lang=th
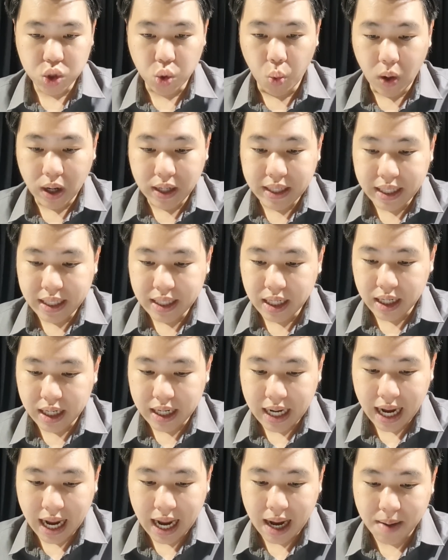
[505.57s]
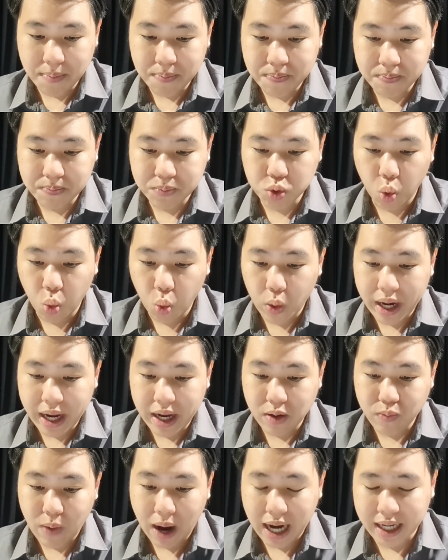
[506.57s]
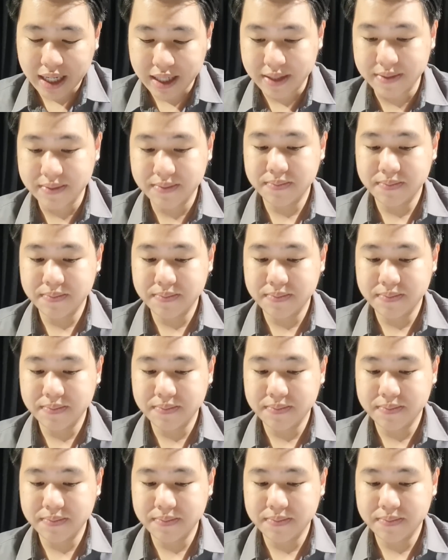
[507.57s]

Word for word: ตัวนี้เลยฮะ ทู อิน วัน